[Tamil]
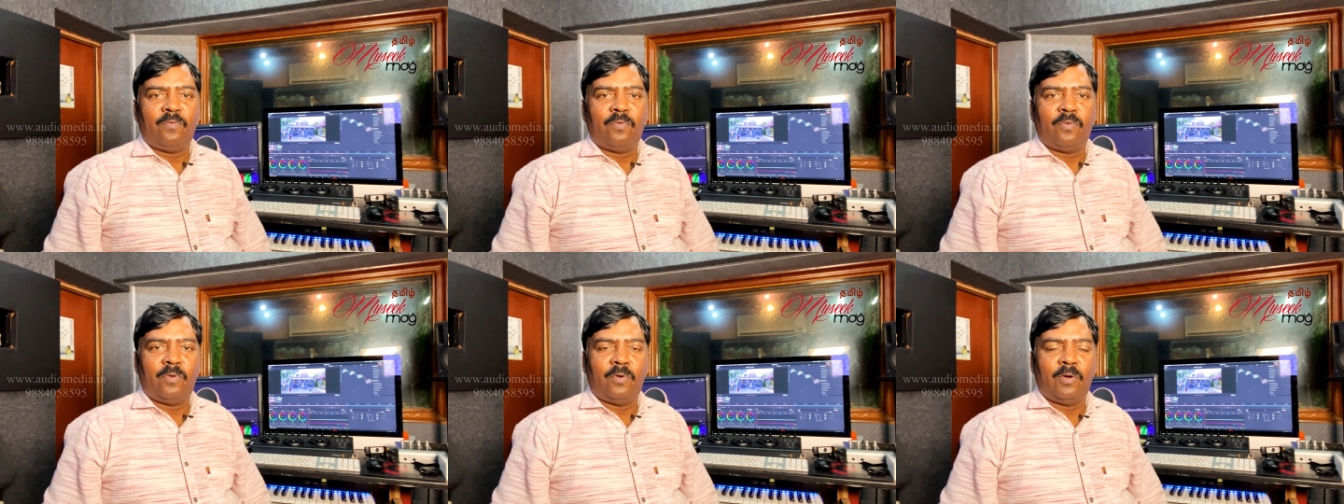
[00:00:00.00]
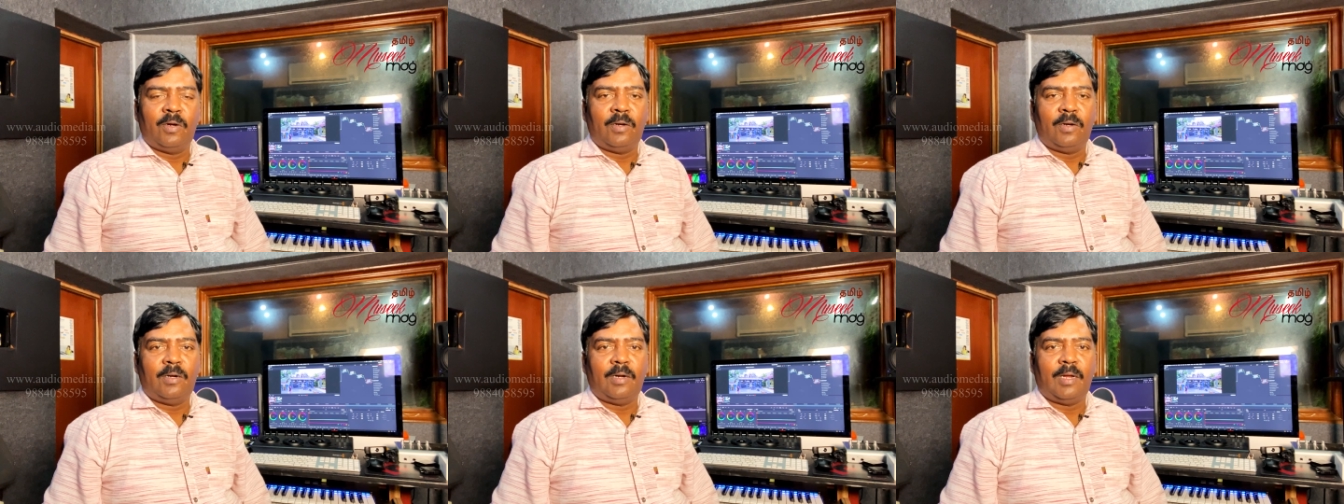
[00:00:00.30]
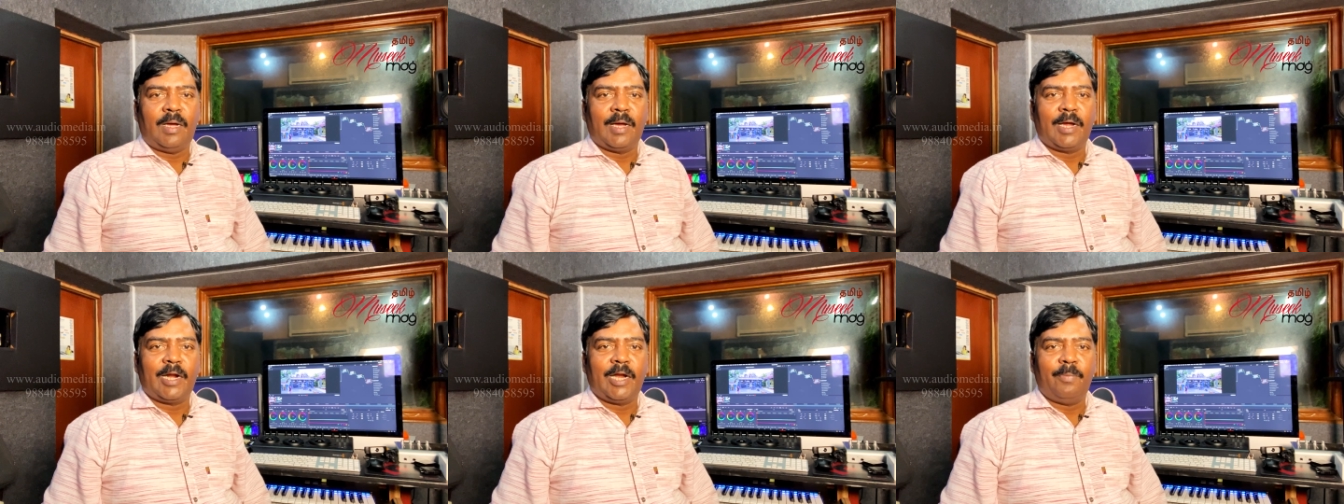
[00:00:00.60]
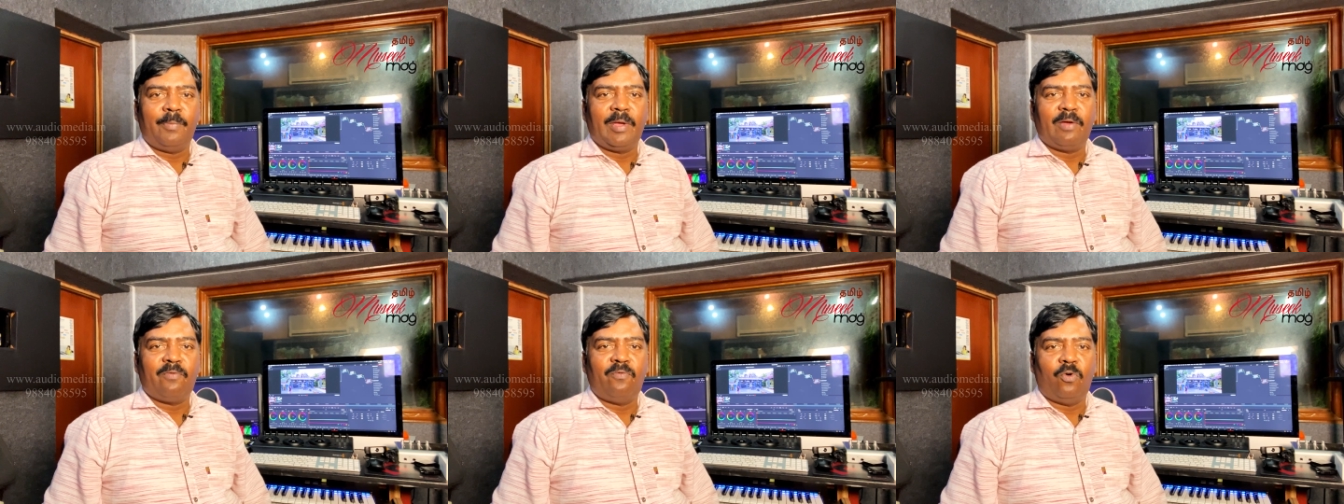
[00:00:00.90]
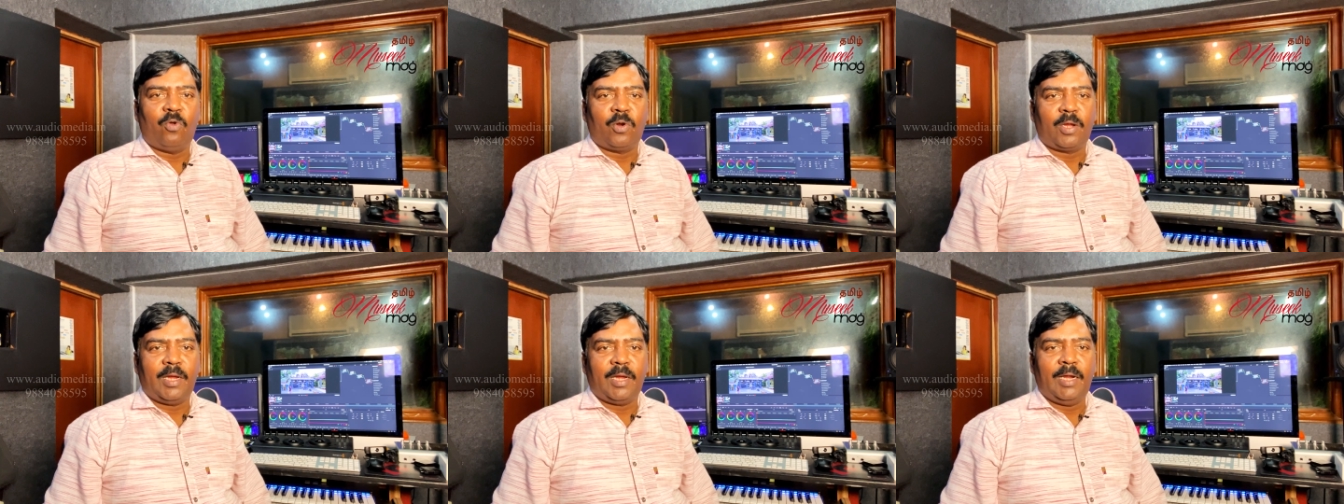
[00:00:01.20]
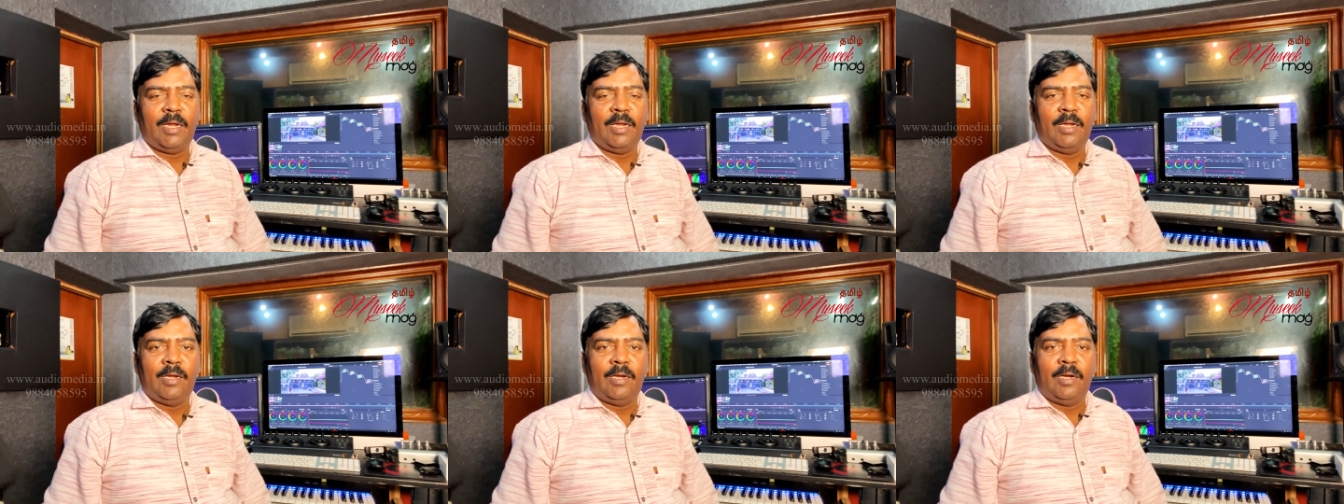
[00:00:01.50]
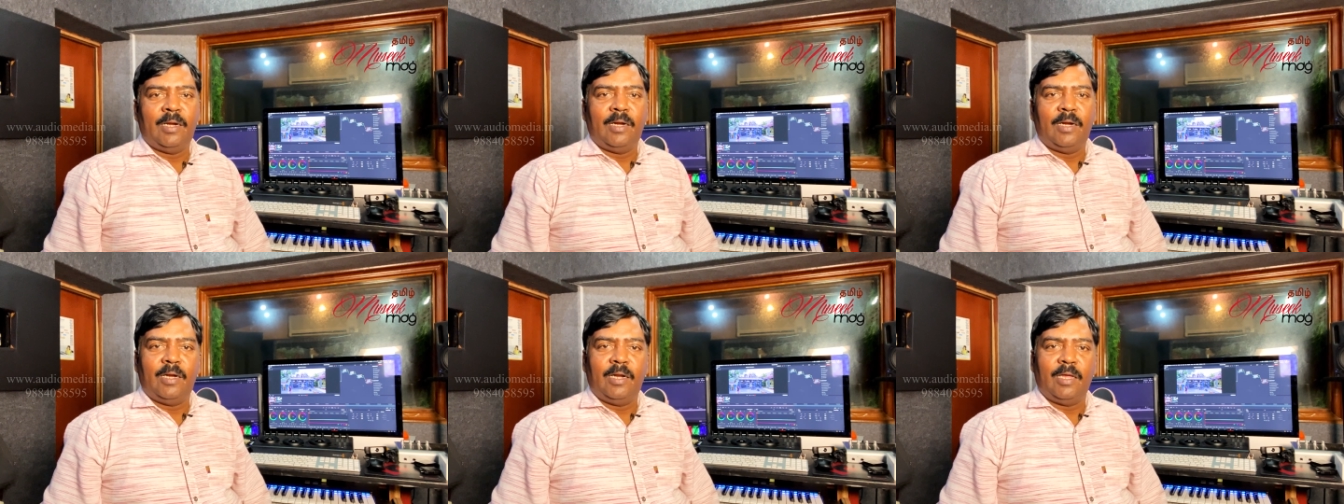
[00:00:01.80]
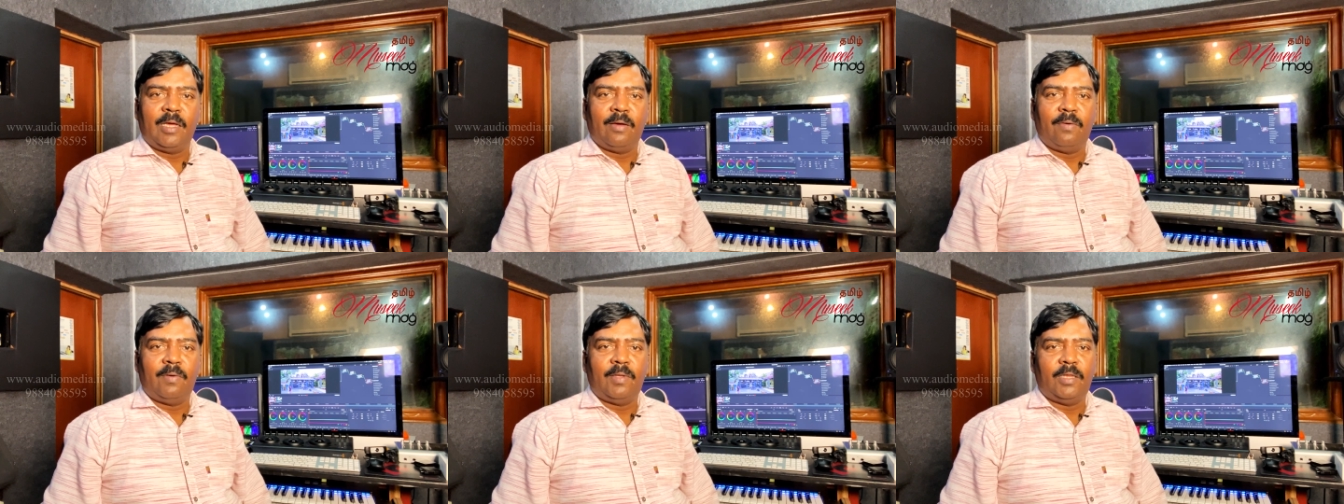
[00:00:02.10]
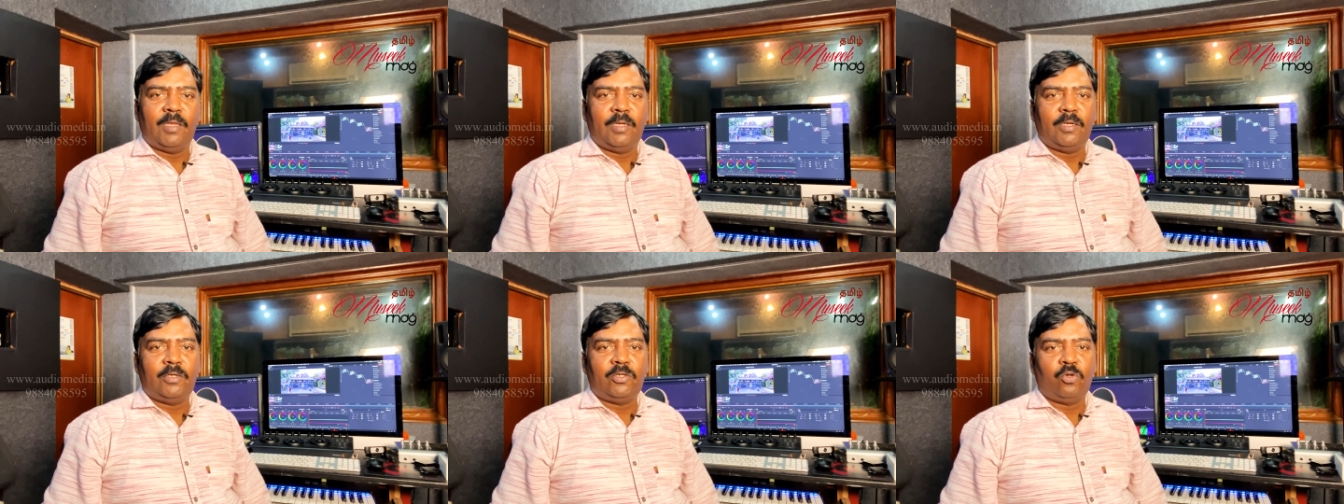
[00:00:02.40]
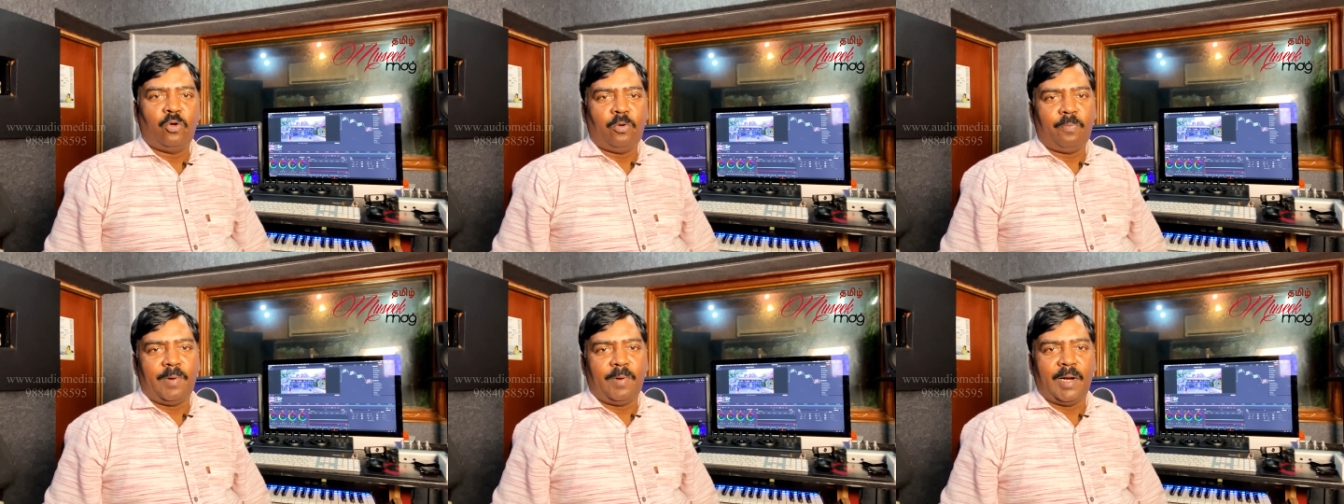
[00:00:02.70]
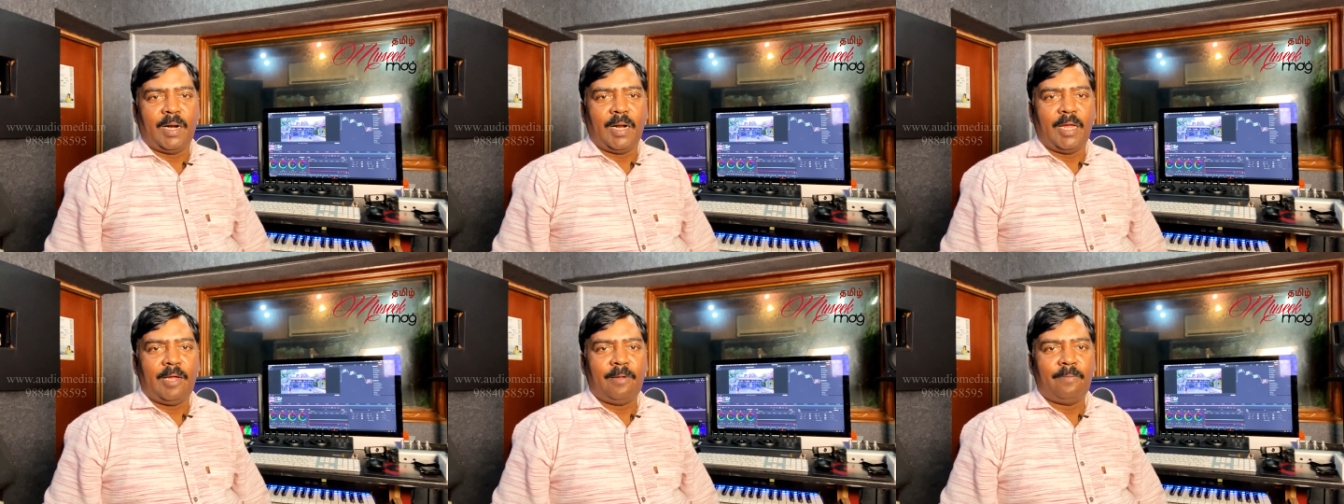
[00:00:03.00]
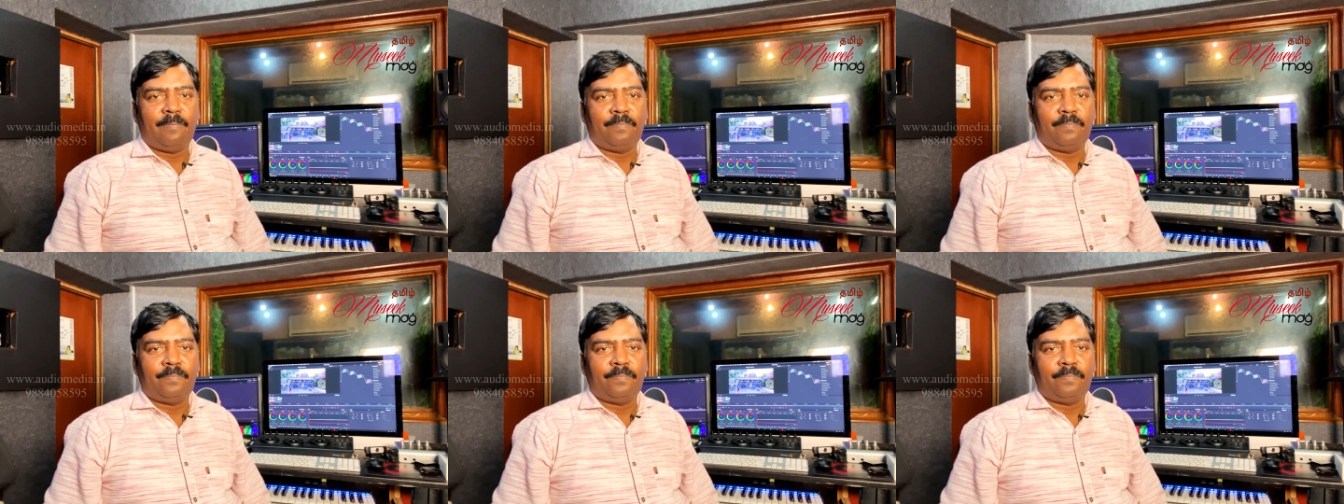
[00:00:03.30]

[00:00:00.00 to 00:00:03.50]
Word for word: ஃபுல் அகடமிக் ஃபோர் கே நீங்கள் வந்து ஷூட் பண்ணலாம்